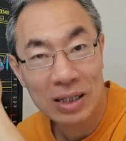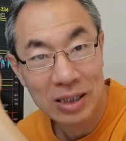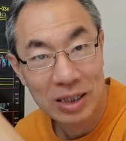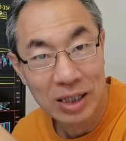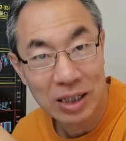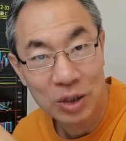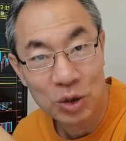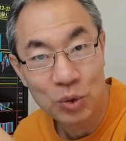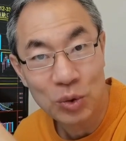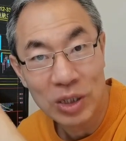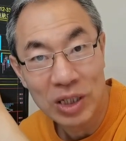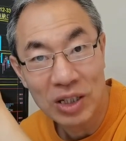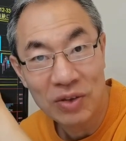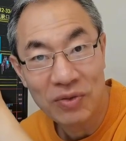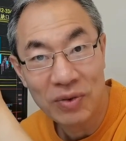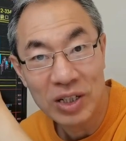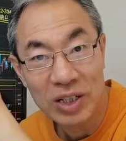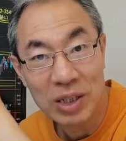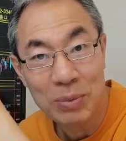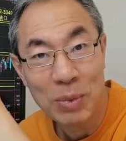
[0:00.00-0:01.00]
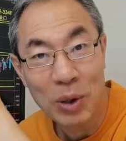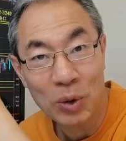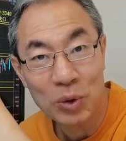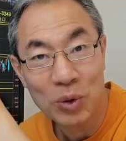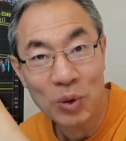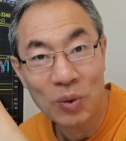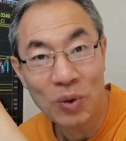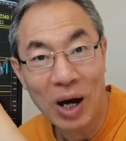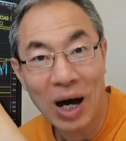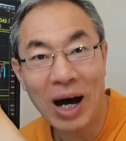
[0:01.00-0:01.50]
停顿一一秒
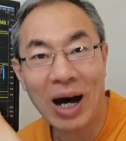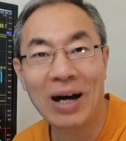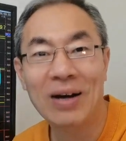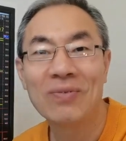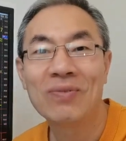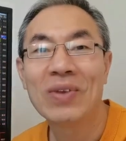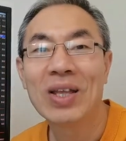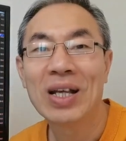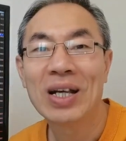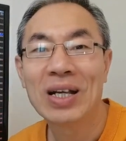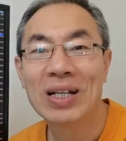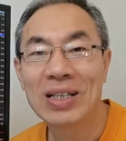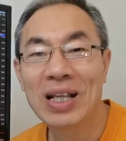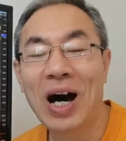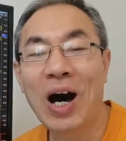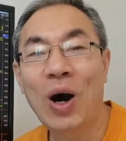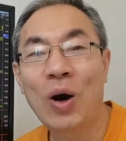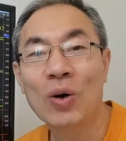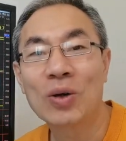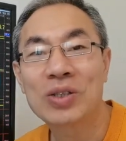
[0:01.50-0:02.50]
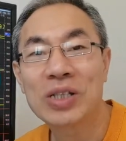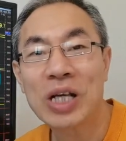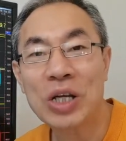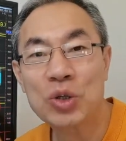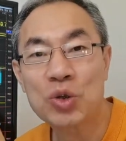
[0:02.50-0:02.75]
钟啊。那好，再